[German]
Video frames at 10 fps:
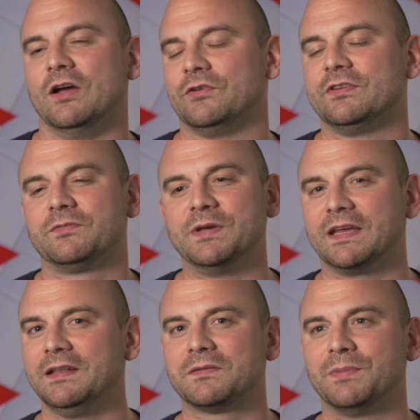Also das
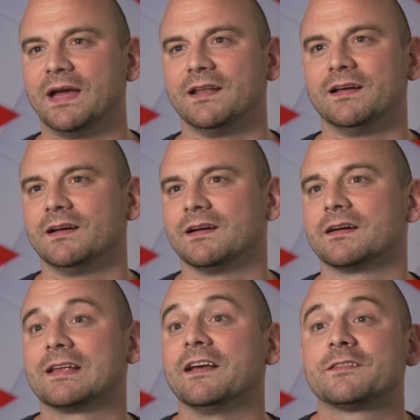beginnt bei
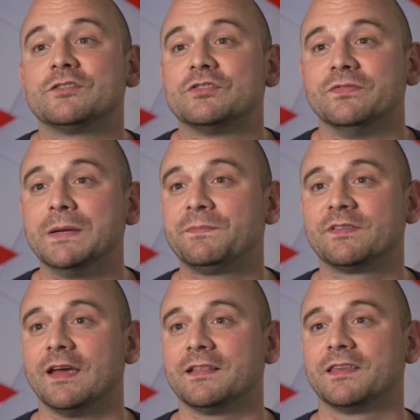einer klassischen
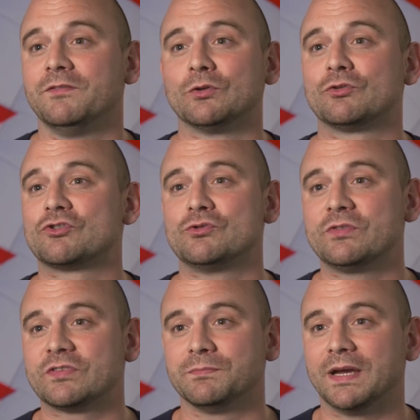Webseite. Wir
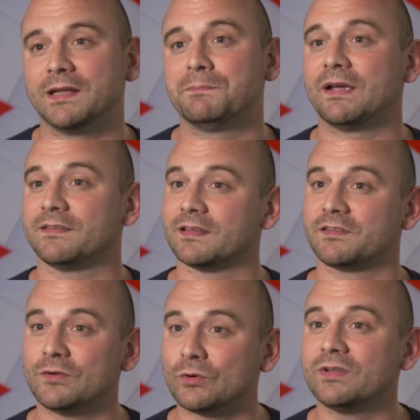unterstützen bei der
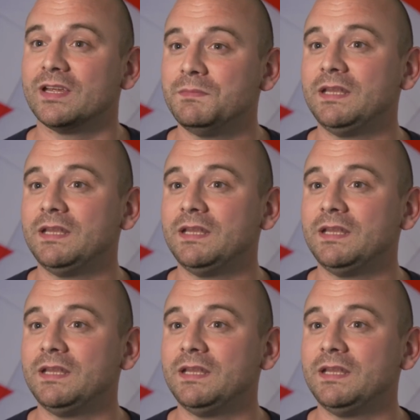Präsentation im